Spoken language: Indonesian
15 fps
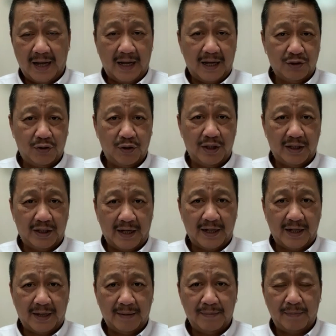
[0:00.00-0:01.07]
agak kesulitan
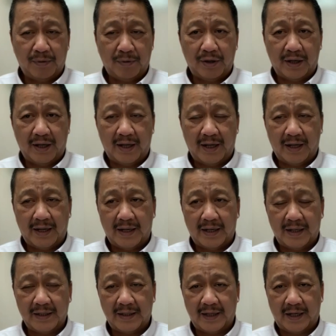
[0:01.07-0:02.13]
lah memperoleh
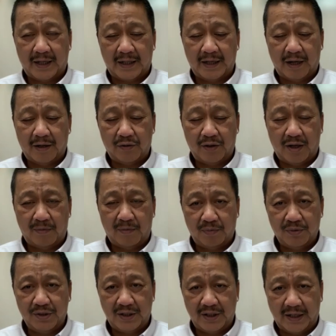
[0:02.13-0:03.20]
uh, tiket Garuda
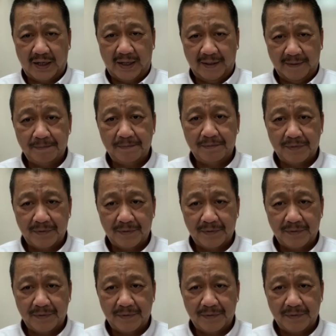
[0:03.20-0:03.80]
maupun Citilink.